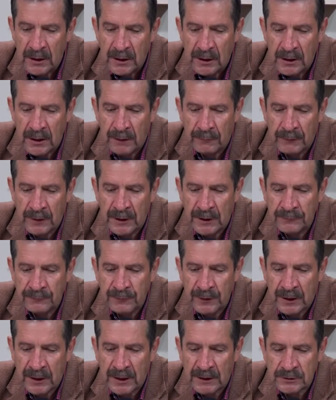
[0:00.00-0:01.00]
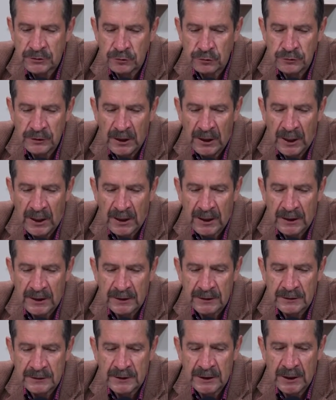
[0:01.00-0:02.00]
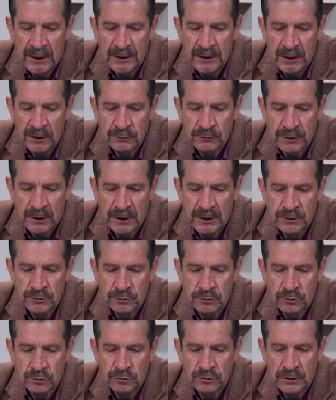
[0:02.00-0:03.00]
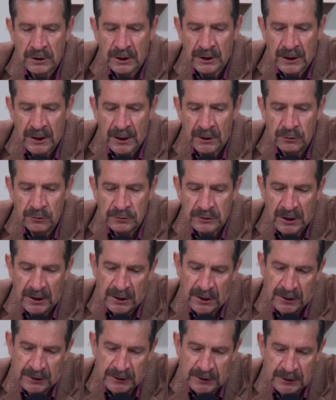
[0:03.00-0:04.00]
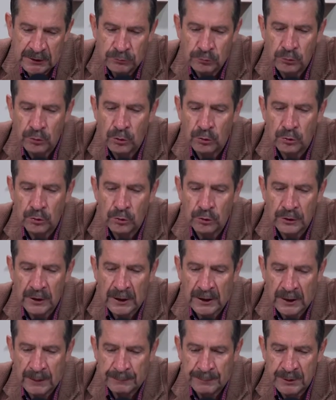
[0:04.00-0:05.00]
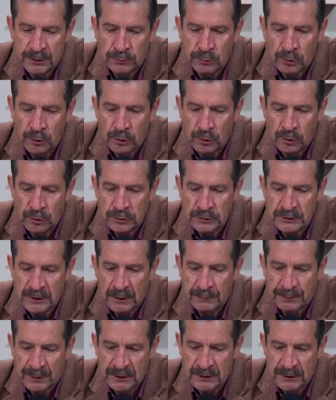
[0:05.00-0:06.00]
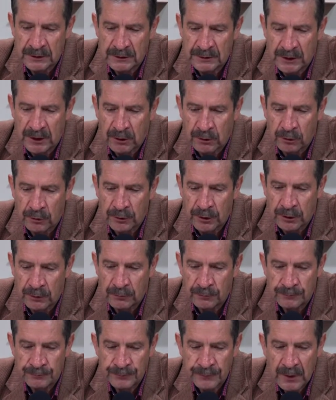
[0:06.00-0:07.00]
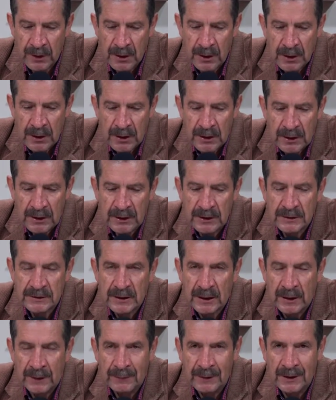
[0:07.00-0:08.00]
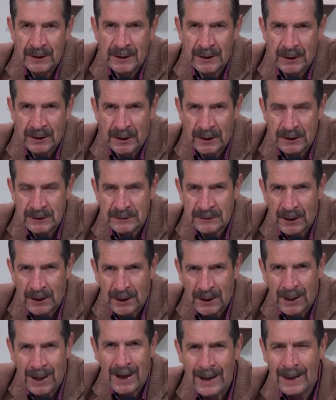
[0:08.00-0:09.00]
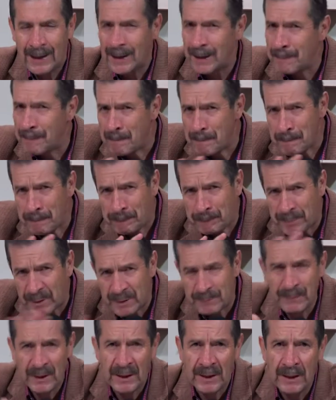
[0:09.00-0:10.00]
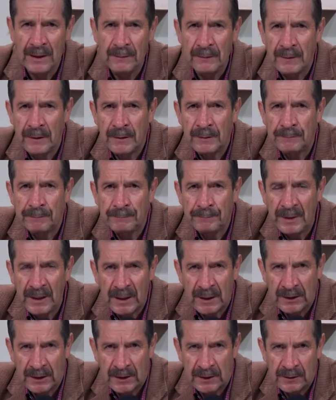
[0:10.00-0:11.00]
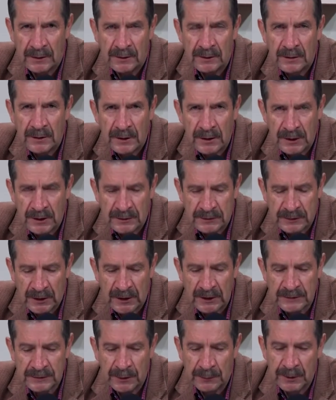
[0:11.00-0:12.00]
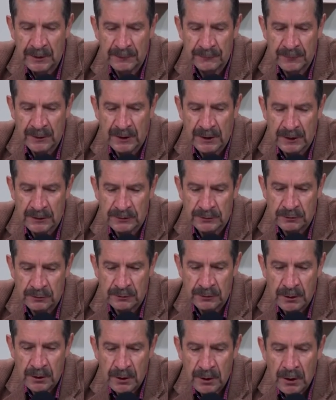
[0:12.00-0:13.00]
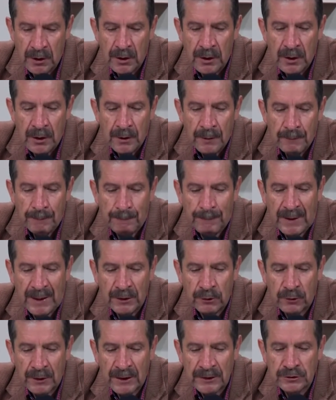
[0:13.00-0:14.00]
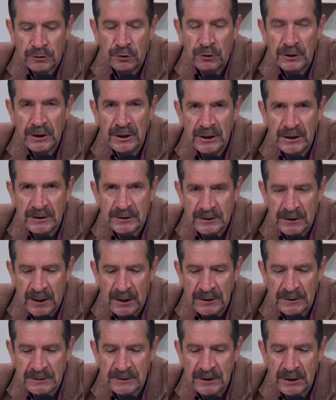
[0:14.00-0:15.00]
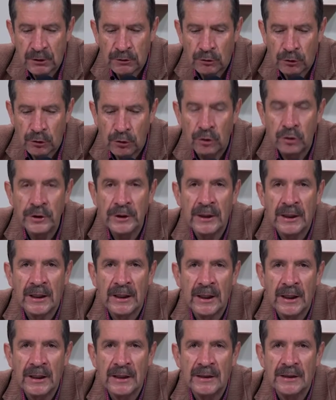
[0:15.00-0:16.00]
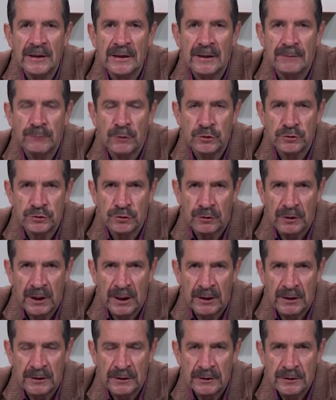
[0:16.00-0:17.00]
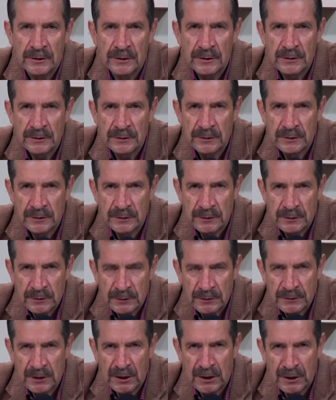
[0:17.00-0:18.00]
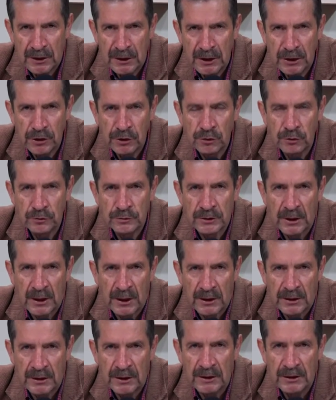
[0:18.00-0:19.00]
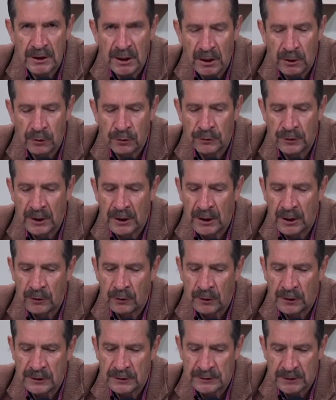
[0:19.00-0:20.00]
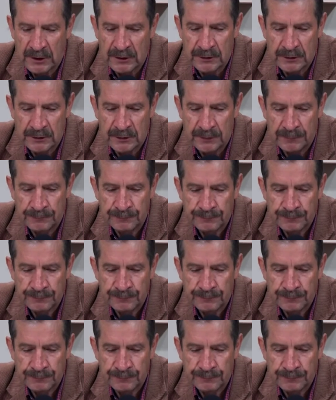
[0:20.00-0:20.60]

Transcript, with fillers: la verificación de la garantía de los derechos consagrados en el título 1 del capítulo 2 del presente código y se deben realizar. En primera plana está esta verificación. Valoración inicial psicológica y emocional del niño, de la niña o del adolescente.